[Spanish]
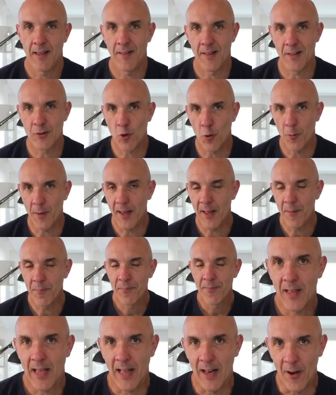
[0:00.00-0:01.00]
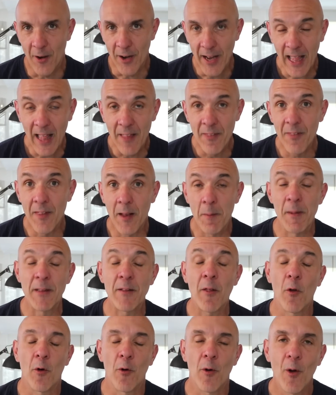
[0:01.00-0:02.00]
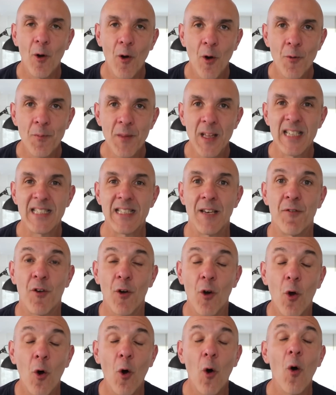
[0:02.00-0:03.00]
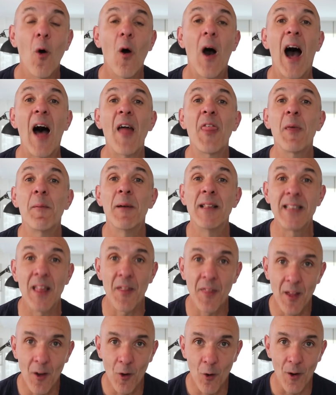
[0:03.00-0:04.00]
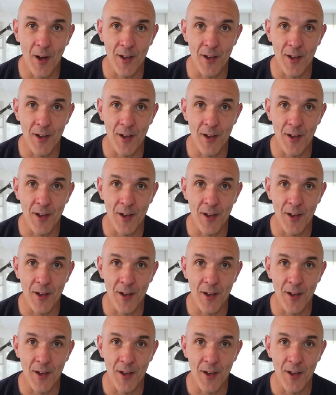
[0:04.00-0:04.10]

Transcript: y descubrí que el origen del método noruego se forjó hace 25